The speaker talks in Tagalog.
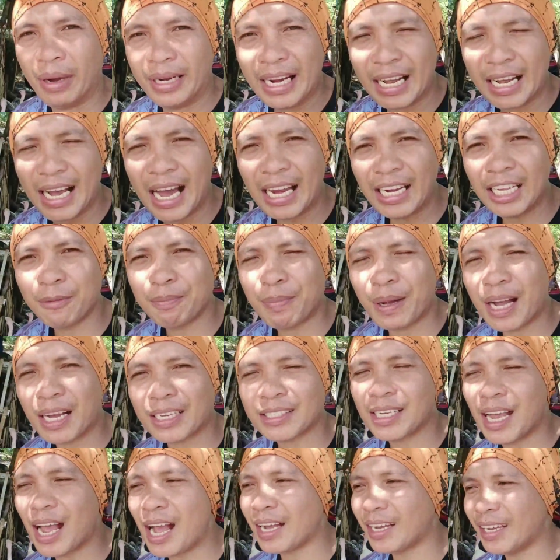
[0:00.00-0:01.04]
May nagalit pa
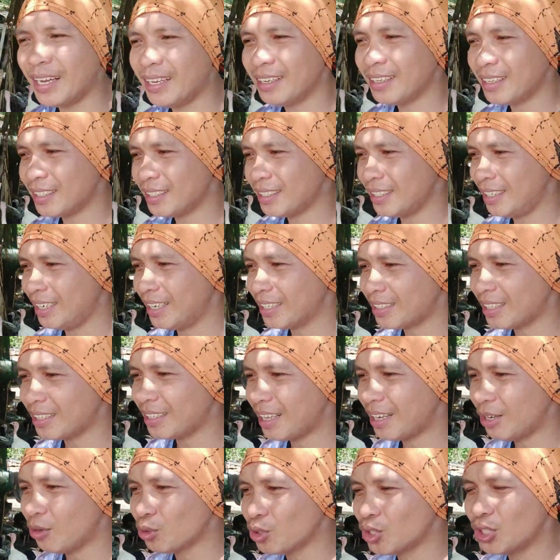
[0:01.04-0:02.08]
nga sa akin kasi
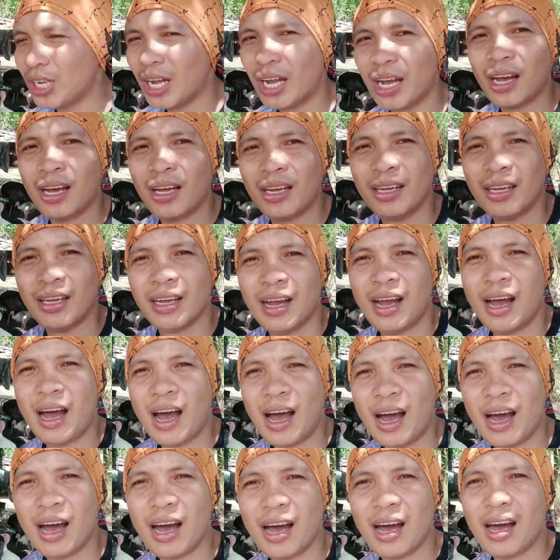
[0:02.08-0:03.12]
nagtatanong siya,
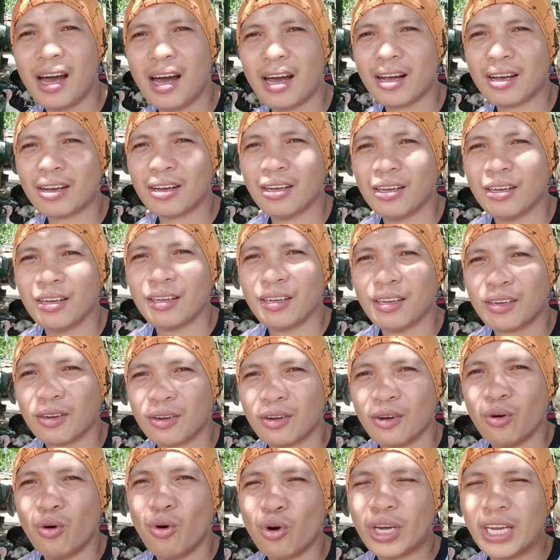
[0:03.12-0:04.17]
ah, uh,
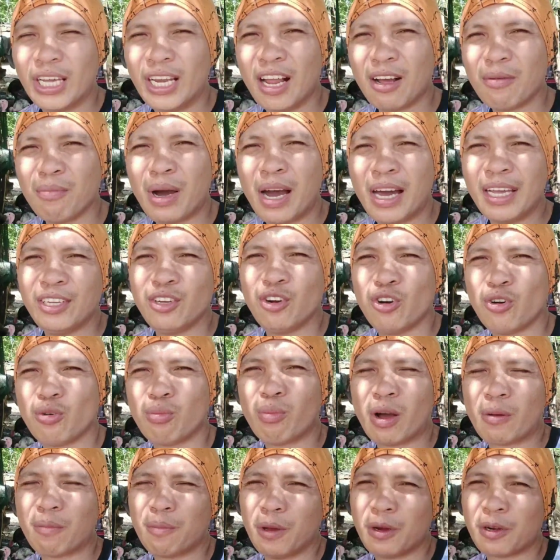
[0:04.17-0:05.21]
okay lang ba yung
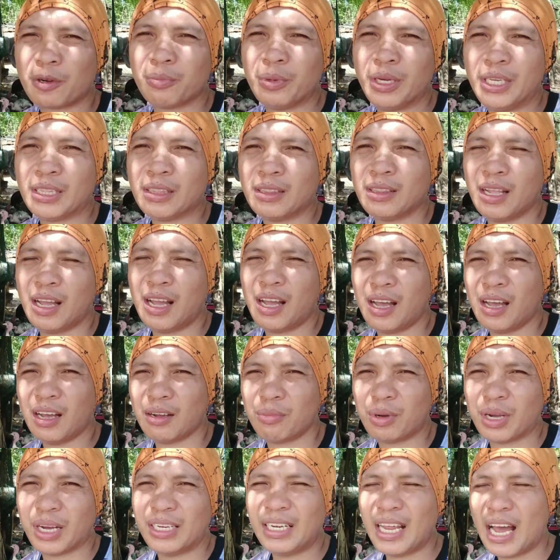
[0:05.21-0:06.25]
mag-permit ng
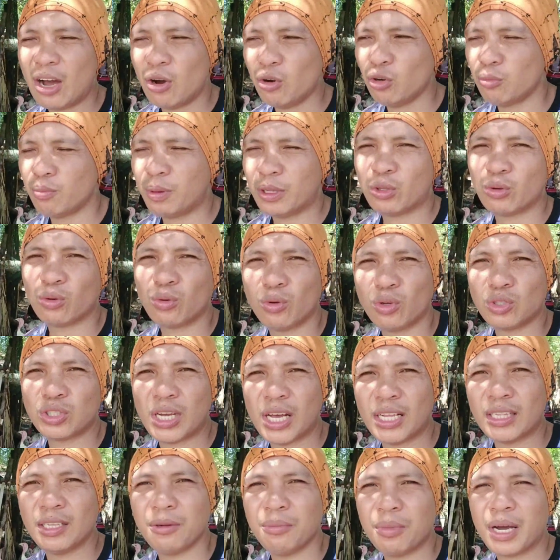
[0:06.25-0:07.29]
mga dahon patungkol
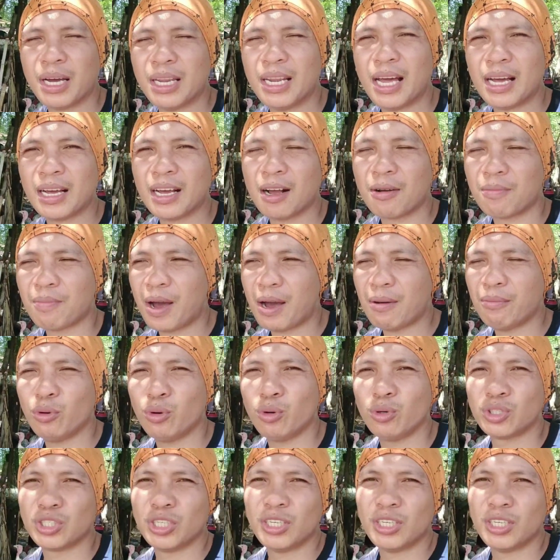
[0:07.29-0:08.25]
sa ating mga alagang tabo?